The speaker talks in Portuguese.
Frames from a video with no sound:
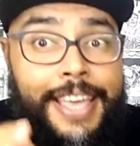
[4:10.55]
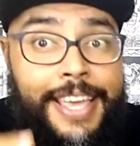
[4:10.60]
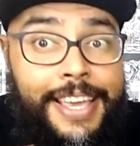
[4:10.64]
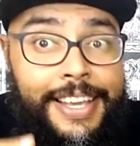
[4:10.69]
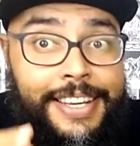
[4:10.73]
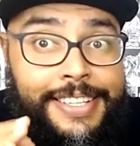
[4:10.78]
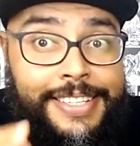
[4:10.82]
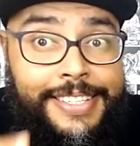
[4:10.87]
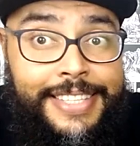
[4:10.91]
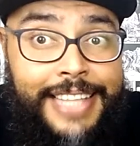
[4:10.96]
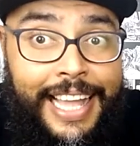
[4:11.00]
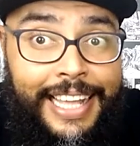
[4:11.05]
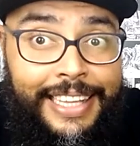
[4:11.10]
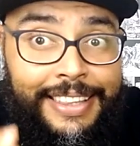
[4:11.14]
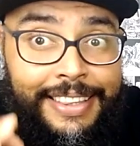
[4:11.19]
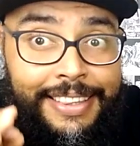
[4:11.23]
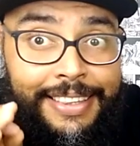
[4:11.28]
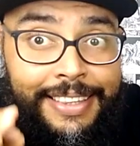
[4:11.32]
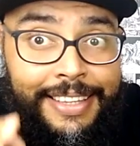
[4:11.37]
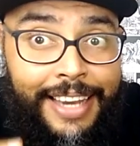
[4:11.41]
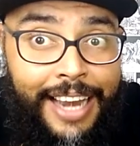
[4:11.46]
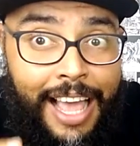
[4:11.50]
Ele está
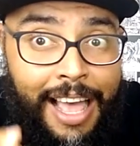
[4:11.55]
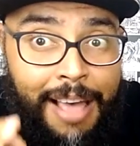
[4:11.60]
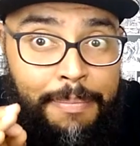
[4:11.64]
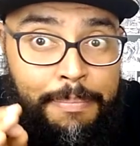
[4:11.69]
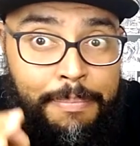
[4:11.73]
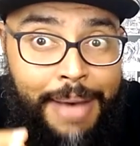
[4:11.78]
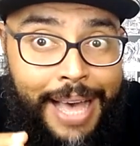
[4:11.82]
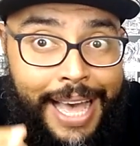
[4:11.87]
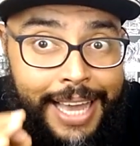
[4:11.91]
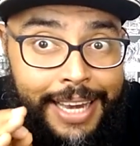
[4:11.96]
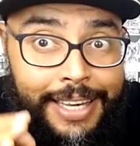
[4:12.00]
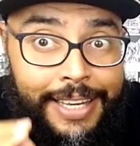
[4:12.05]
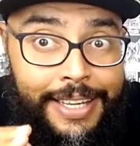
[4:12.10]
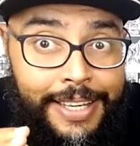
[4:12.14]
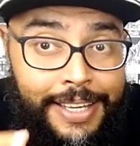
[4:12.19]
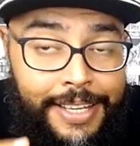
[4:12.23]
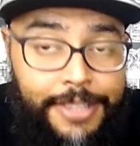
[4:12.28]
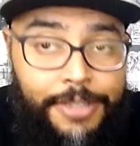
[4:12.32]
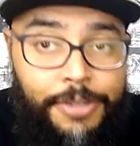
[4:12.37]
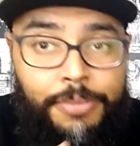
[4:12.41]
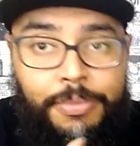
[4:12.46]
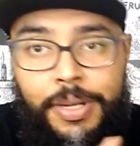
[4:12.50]

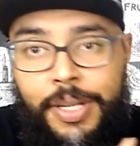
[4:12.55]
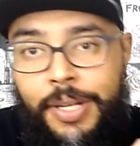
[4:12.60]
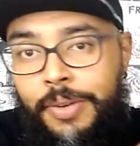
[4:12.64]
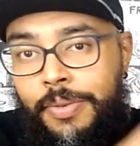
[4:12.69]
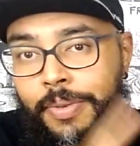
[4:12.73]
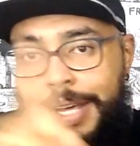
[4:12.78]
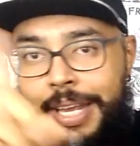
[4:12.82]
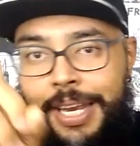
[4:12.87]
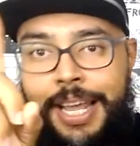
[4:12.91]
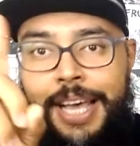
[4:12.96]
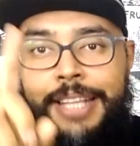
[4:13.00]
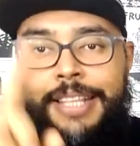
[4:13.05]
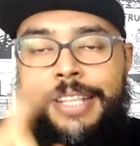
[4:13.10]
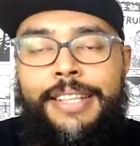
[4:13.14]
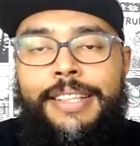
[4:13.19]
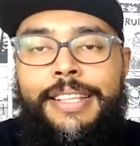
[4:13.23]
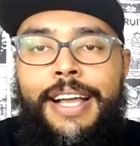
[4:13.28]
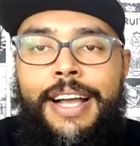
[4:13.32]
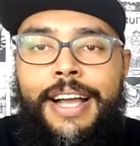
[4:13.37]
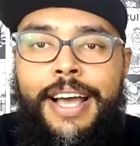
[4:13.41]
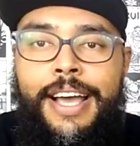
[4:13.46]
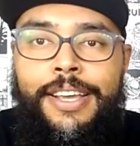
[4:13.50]
trabalhando, mano. Não é nada
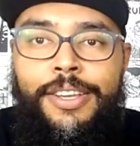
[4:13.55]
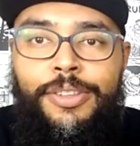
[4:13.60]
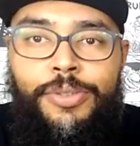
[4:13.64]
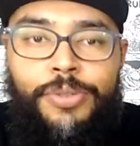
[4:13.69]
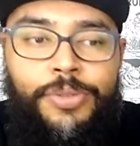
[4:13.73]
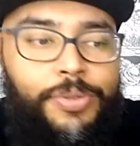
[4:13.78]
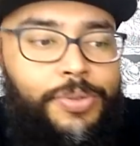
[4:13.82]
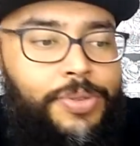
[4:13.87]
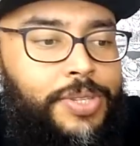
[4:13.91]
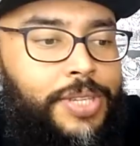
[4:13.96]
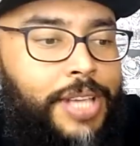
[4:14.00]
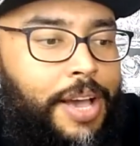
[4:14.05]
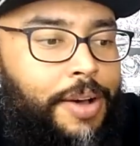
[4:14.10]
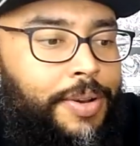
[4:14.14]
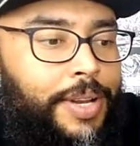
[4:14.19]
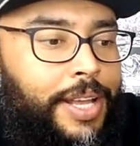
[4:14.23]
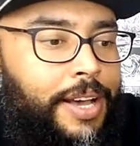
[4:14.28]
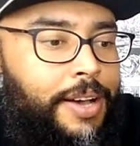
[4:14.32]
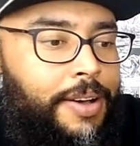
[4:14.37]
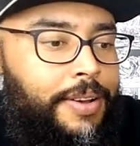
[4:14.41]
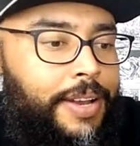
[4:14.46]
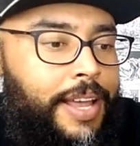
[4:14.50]
tá caindo do céu,
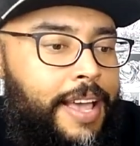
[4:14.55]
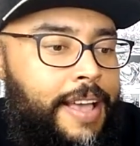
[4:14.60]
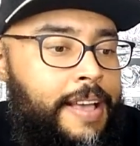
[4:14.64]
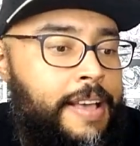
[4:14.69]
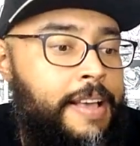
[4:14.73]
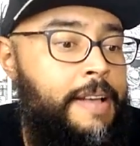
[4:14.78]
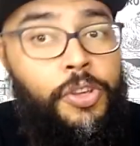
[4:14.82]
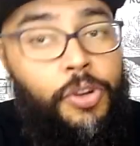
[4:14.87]
não, né?